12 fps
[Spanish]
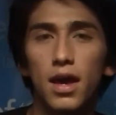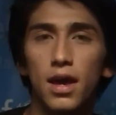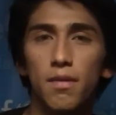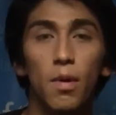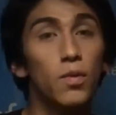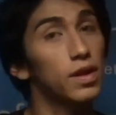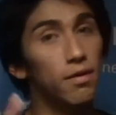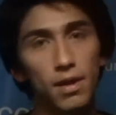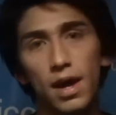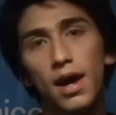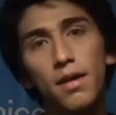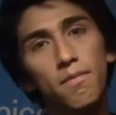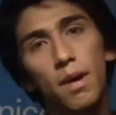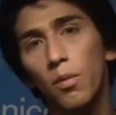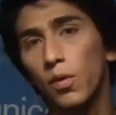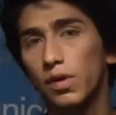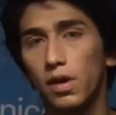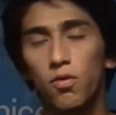Eh, vamos a hablar,
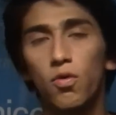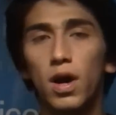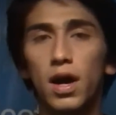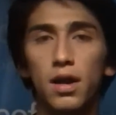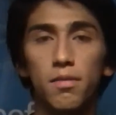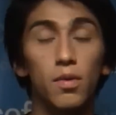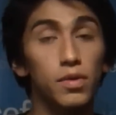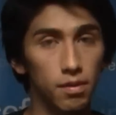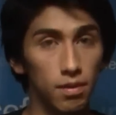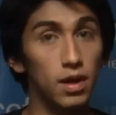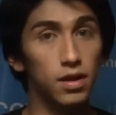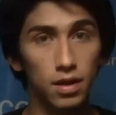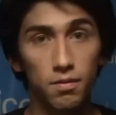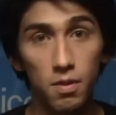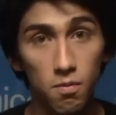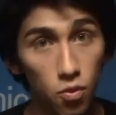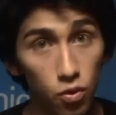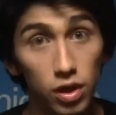vamos a jugar, vamos a hablar de
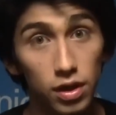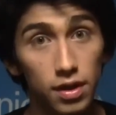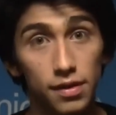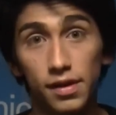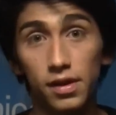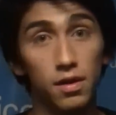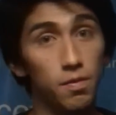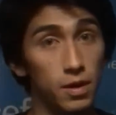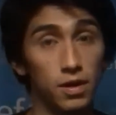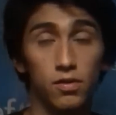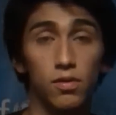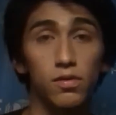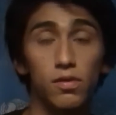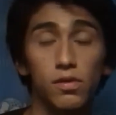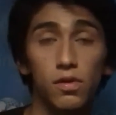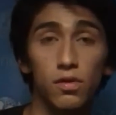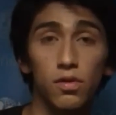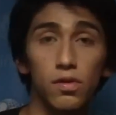temas muy interesantes para todos
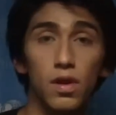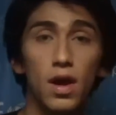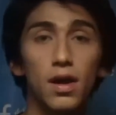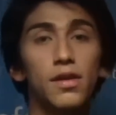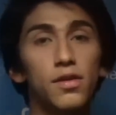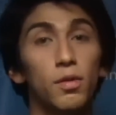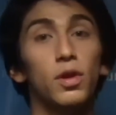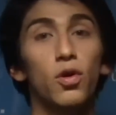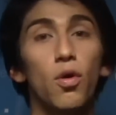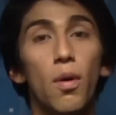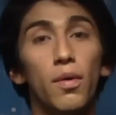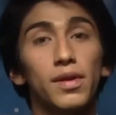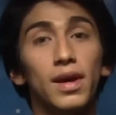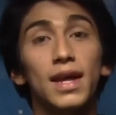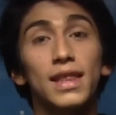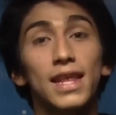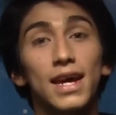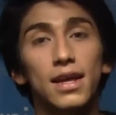nosotros y sobre todo vamos
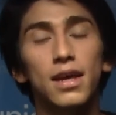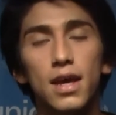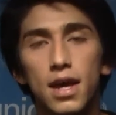a cantar,